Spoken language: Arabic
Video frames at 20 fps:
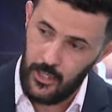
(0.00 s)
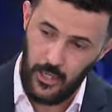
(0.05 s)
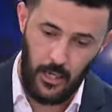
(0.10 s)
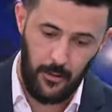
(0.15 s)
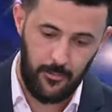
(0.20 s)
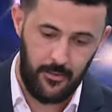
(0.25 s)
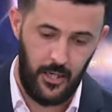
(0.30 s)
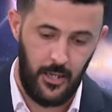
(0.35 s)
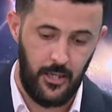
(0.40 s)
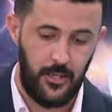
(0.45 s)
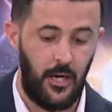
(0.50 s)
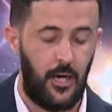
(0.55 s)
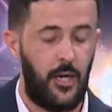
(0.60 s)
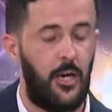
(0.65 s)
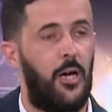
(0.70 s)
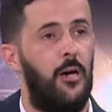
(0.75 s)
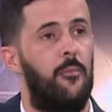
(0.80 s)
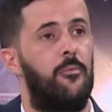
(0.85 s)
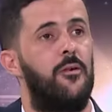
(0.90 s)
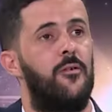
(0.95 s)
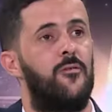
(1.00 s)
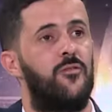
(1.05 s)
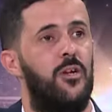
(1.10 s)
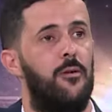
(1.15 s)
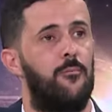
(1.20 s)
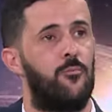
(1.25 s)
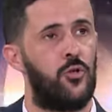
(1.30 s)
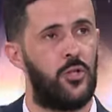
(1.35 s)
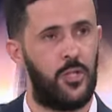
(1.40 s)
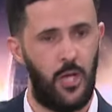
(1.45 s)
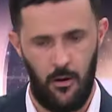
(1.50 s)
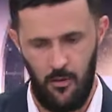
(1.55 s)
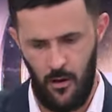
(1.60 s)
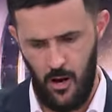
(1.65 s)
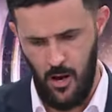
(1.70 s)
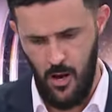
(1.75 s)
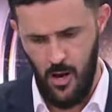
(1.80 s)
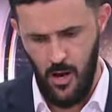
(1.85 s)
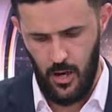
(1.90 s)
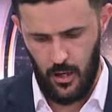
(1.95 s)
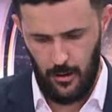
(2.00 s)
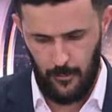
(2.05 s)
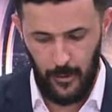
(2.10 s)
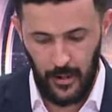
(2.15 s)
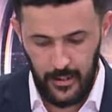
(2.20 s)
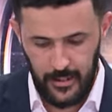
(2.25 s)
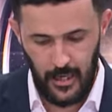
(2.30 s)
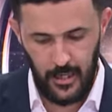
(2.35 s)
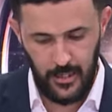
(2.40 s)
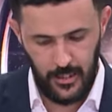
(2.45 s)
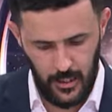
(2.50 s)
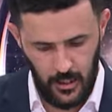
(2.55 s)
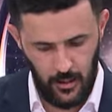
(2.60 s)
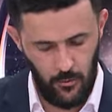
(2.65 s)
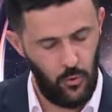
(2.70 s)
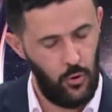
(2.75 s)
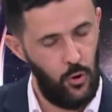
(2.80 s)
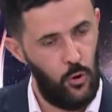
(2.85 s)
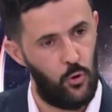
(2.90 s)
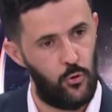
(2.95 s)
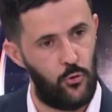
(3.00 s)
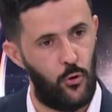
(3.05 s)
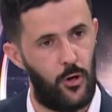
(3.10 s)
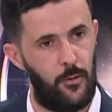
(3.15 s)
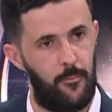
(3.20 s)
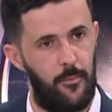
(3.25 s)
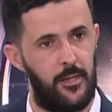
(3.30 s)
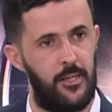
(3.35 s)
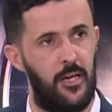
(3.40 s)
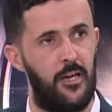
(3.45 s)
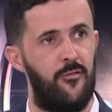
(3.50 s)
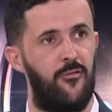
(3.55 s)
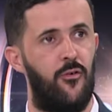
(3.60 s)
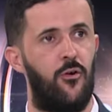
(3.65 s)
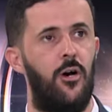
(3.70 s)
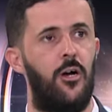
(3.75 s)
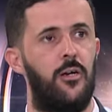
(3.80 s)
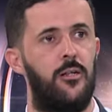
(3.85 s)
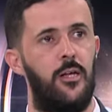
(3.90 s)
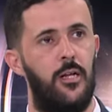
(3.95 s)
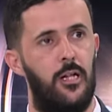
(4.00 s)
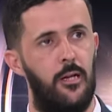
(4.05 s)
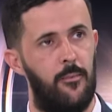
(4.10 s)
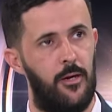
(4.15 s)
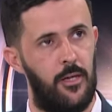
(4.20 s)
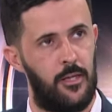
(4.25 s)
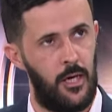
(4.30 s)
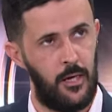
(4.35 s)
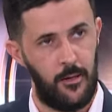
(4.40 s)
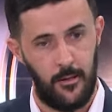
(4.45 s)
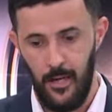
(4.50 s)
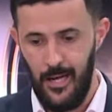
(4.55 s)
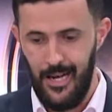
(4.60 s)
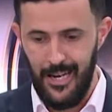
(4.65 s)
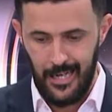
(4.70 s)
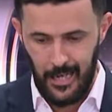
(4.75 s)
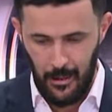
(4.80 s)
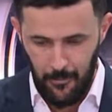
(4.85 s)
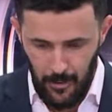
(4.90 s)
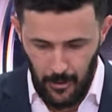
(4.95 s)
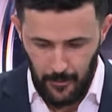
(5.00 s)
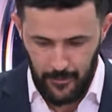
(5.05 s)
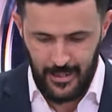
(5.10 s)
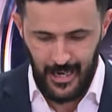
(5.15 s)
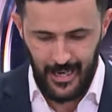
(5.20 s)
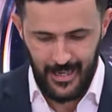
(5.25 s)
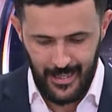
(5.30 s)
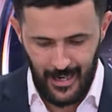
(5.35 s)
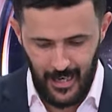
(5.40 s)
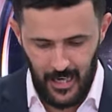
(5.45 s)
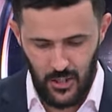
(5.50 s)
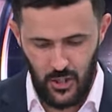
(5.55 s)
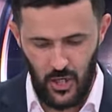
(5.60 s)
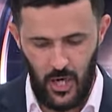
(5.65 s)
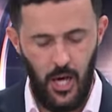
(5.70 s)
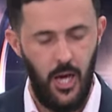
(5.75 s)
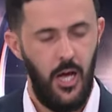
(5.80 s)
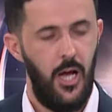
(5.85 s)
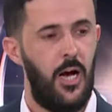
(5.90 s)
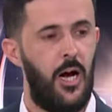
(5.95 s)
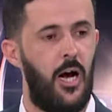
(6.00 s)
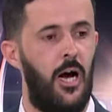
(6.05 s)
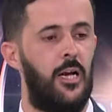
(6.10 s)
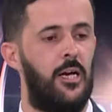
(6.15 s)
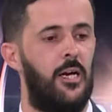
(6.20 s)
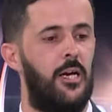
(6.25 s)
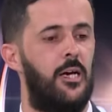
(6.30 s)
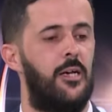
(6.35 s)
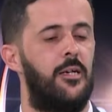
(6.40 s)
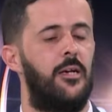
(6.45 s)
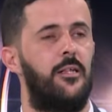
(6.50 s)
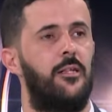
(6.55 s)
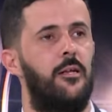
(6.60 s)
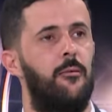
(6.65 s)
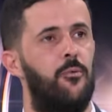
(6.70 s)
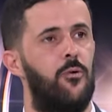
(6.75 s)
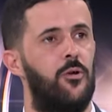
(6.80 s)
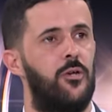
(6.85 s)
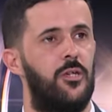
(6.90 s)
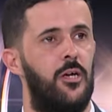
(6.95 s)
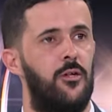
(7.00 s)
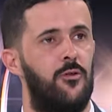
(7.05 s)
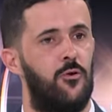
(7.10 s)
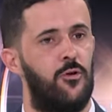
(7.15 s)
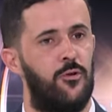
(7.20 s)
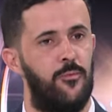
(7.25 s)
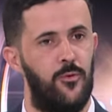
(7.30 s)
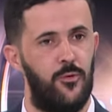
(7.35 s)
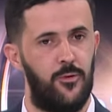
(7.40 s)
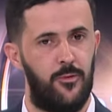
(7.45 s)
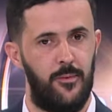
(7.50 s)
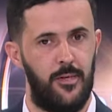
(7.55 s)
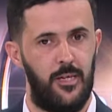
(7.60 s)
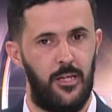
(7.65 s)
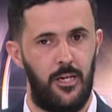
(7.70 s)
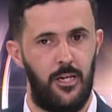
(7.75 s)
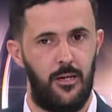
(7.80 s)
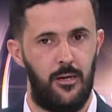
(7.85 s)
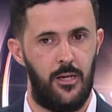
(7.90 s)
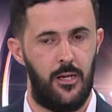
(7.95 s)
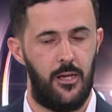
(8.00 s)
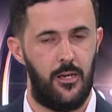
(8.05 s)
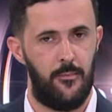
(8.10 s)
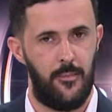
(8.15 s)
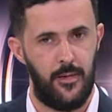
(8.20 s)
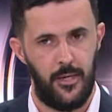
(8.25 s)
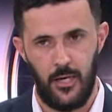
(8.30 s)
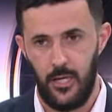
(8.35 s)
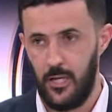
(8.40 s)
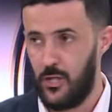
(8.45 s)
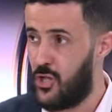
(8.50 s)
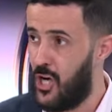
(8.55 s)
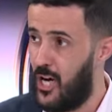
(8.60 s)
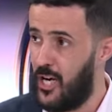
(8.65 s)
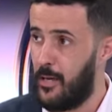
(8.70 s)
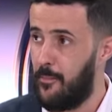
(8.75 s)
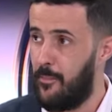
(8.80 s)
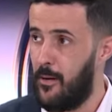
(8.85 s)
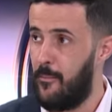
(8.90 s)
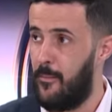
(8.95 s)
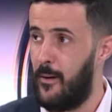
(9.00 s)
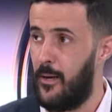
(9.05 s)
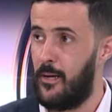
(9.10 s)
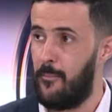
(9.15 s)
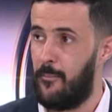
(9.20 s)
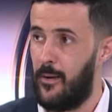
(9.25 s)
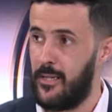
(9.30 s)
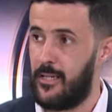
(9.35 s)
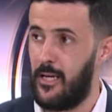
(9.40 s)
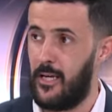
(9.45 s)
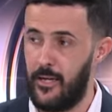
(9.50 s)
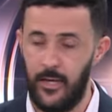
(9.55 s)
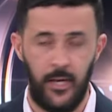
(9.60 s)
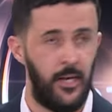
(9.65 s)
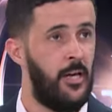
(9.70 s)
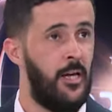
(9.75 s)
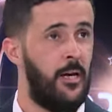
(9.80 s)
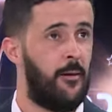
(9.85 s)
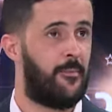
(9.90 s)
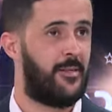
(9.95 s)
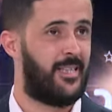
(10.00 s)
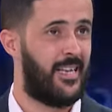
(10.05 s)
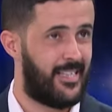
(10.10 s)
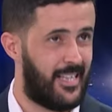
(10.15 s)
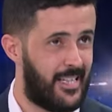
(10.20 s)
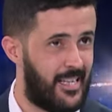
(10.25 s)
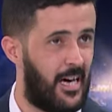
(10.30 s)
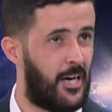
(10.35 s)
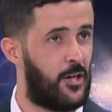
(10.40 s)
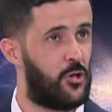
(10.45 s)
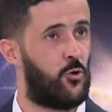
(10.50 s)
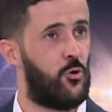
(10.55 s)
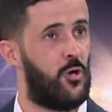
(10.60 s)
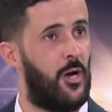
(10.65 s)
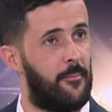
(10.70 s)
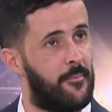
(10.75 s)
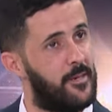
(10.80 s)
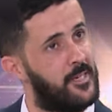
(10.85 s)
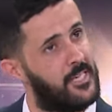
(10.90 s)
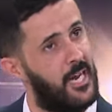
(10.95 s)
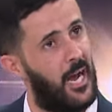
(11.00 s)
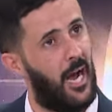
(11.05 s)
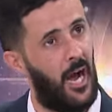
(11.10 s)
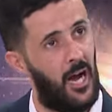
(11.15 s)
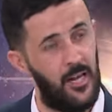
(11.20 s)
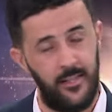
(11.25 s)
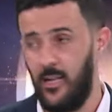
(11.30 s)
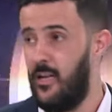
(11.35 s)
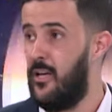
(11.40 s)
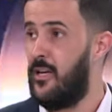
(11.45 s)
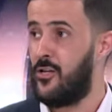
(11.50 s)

تلعب 90 دقيقه بنفس المستوى البدني والحضور البدني فوق ارضيه الميدان لما بدا يتراجع قليلا نادي بوريسيا دورتموند من من الجانب البدني بدات تظهر شويه مساحات